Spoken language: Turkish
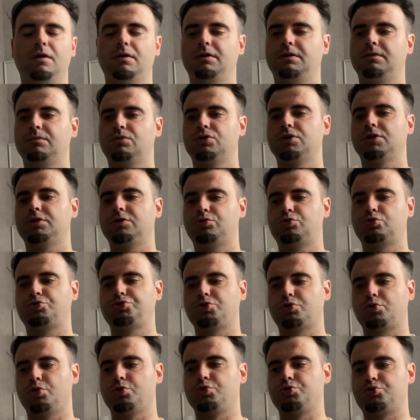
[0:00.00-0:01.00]
Burada da
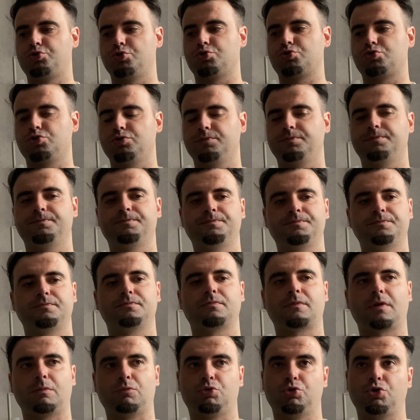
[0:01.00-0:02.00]
Türkçe konuşuyorsun.
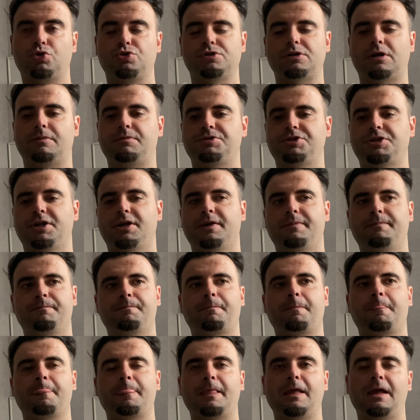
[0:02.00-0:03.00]
Bu da güzel bir şey.
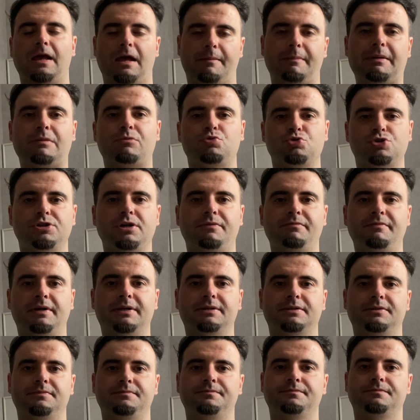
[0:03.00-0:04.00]
E, benim Rusçam
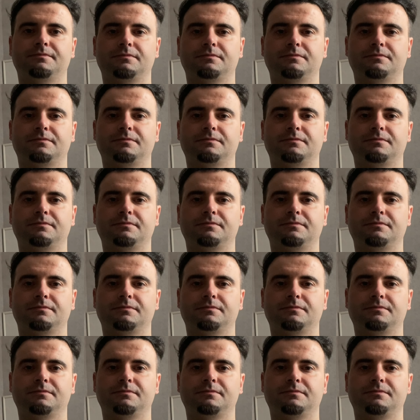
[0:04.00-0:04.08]
var.